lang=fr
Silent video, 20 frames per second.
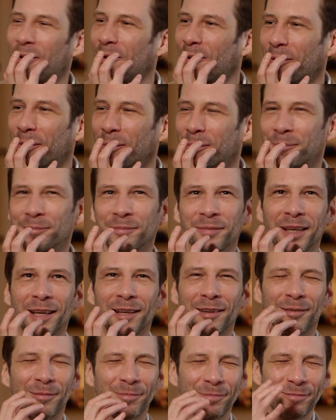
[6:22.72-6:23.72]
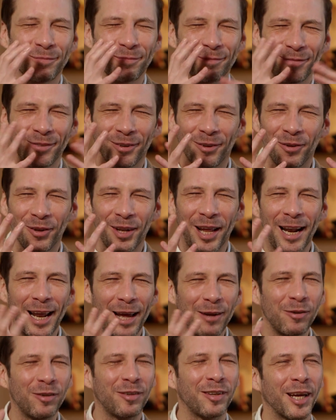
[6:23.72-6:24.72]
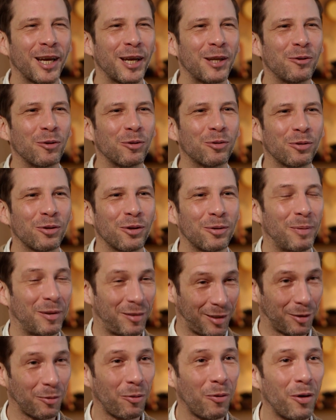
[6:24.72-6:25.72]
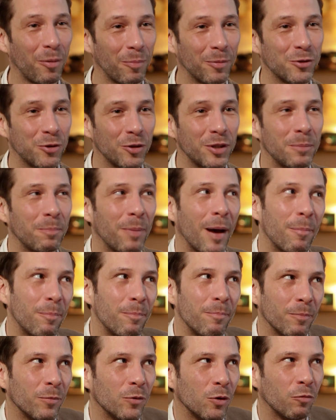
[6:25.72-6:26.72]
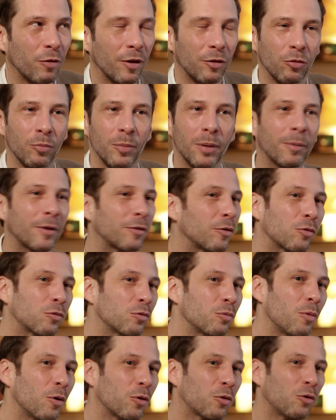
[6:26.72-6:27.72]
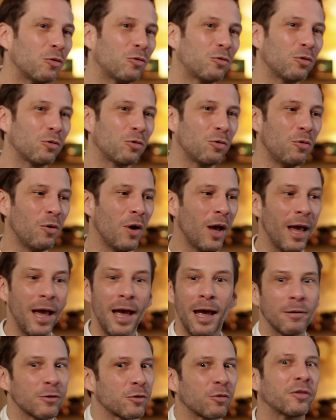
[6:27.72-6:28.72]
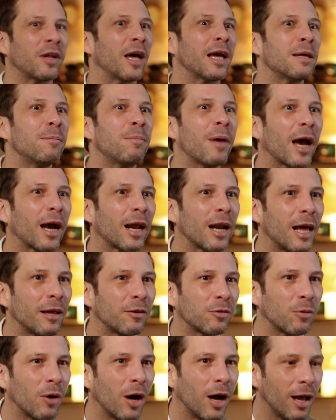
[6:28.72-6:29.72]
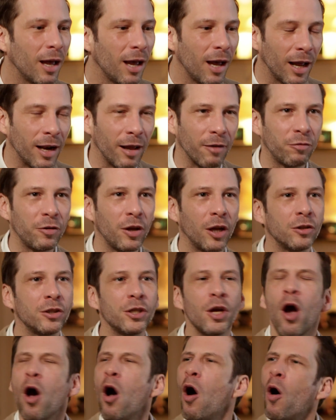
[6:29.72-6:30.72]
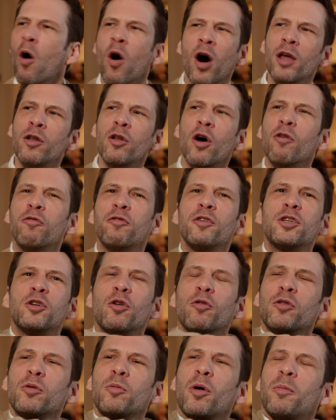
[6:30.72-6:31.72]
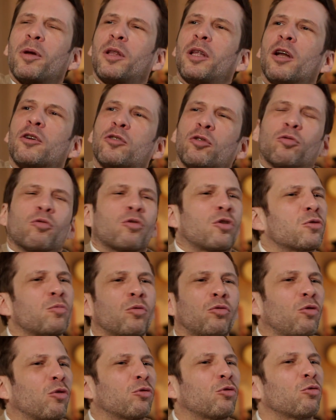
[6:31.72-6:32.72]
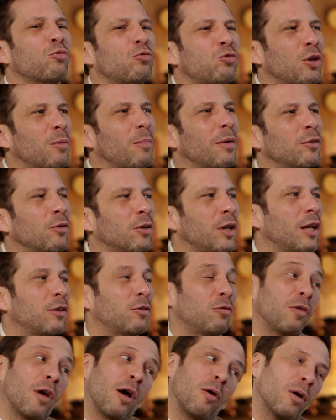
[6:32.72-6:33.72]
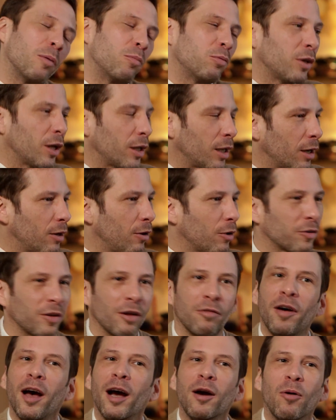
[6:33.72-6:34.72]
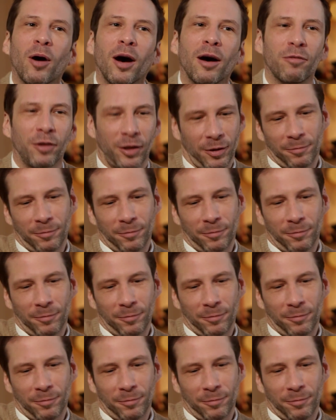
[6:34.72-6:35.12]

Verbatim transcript: euh, on a là une série de trucs, mais c'est drôle, hein, mais je le dis pas de façon méprisante ou moqueuse, du coup, je trouve ça hyper classe, quoi. La fille, elle dit « oh non, en fait, j'ai envie de me remettre la chanson quand je me suis entendue chez Madonna. » Tu fais « Ah ouais, putain, d'accord, ça va, quoi.